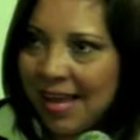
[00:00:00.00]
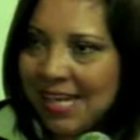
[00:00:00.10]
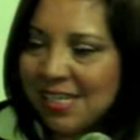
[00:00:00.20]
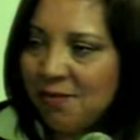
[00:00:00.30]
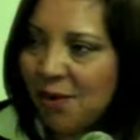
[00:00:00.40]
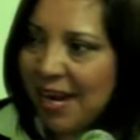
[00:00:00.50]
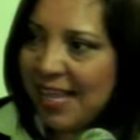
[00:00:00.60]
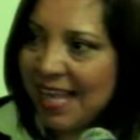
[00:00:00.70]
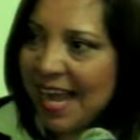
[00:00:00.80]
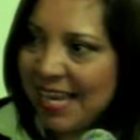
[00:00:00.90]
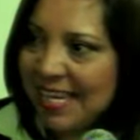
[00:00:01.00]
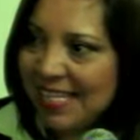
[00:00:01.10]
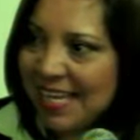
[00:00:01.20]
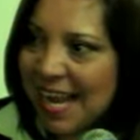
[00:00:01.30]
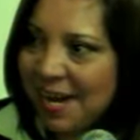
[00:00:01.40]
Esa fue la idea
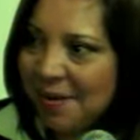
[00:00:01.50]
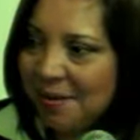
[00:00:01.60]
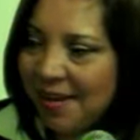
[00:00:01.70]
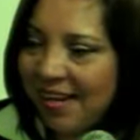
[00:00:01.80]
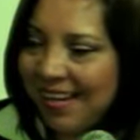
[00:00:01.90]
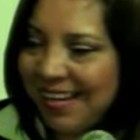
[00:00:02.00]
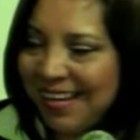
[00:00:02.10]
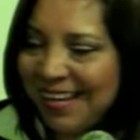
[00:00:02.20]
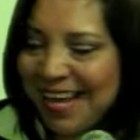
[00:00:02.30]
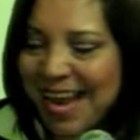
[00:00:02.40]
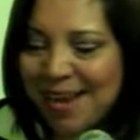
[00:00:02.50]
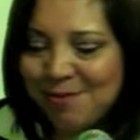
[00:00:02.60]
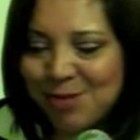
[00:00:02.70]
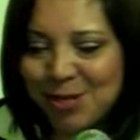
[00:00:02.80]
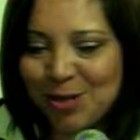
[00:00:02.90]
inicial. Eh, ya
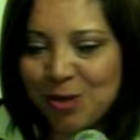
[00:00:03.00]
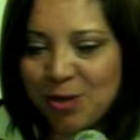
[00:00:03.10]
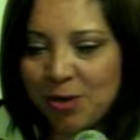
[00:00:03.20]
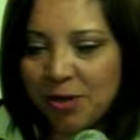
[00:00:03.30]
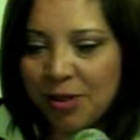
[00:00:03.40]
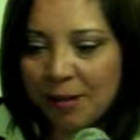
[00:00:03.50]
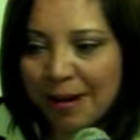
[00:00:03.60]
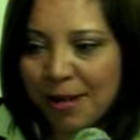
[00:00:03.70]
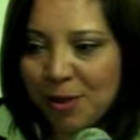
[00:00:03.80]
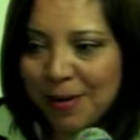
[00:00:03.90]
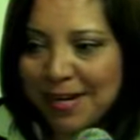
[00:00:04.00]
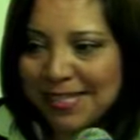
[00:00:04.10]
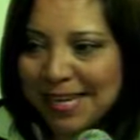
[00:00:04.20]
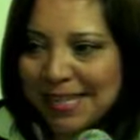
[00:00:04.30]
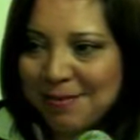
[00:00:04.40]
hemos ido trabajando
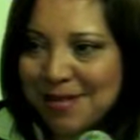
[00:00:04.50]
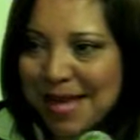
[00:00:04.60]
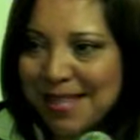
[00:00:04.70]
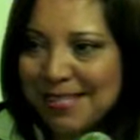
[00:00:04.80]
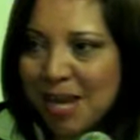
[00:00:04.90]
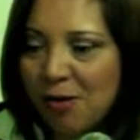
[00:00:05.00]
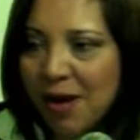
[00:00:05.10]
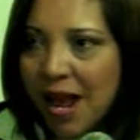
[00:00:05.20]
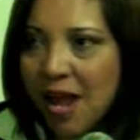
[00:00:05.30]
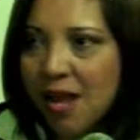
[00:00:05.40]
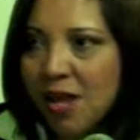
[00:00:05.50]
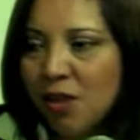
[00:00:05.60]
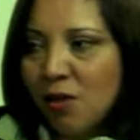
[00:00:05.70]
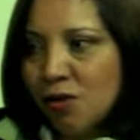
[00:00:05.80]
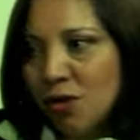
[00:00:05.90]
varias actividades y ahora
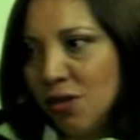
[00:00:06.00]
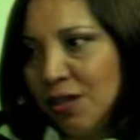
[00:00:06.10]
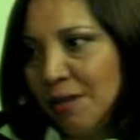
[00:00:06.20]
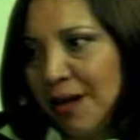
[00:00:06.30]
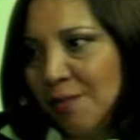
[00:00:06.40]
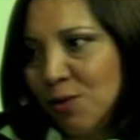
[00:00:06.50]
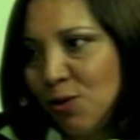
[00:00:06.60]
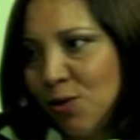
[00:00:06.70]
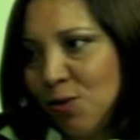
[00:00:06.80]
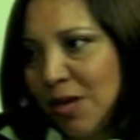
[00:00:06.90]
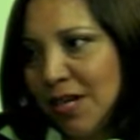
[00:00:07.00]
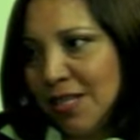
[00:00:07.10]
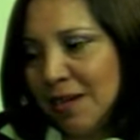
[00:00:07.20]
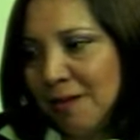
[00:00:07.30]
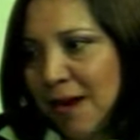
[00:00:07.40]
no solo trabajamos con
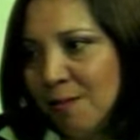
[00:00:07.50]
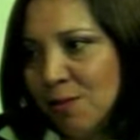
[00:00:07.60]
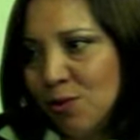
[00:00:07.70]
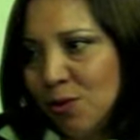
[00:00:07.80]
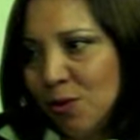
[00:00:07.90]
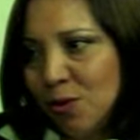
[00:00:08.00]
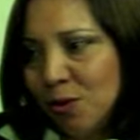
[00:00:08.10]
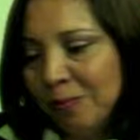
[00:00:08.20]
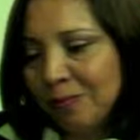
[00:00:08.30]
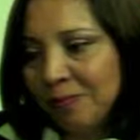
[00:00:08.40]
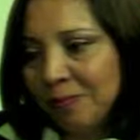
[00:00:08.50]
mujeres, trabajamos con